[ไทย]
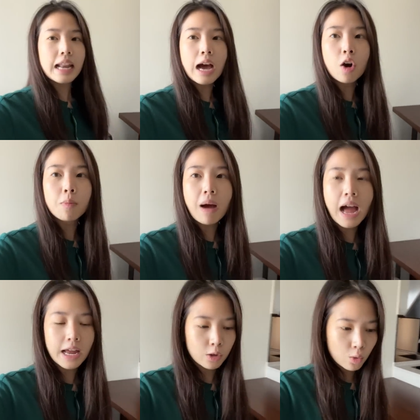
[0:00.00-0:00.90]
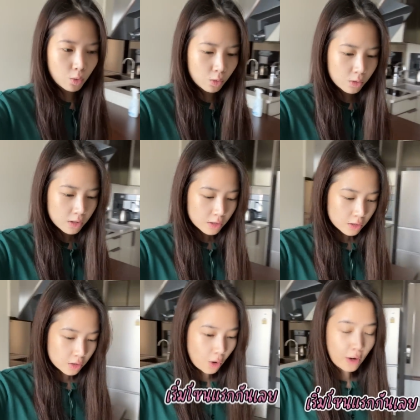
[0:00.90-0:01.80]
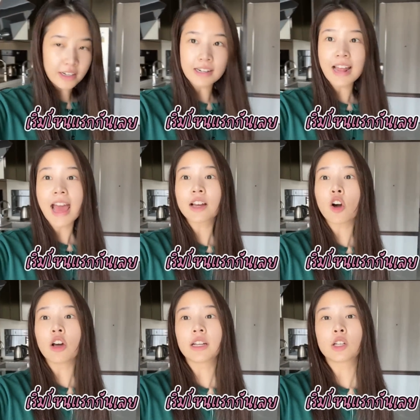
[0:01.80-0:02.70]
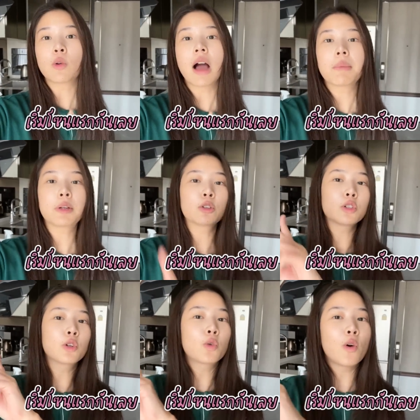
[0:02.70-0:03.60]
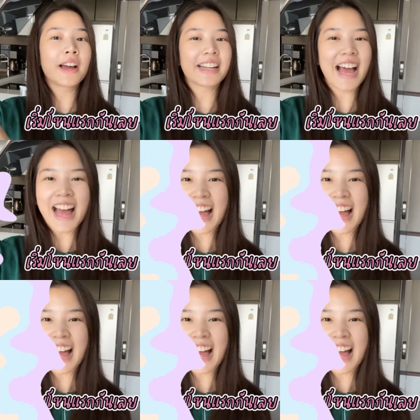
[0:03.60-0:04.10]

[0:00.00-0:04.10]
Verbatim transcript: เราพาดูโซนแรกก่อนเลยดีกว่าไปดูโซนครัวกันค่ะ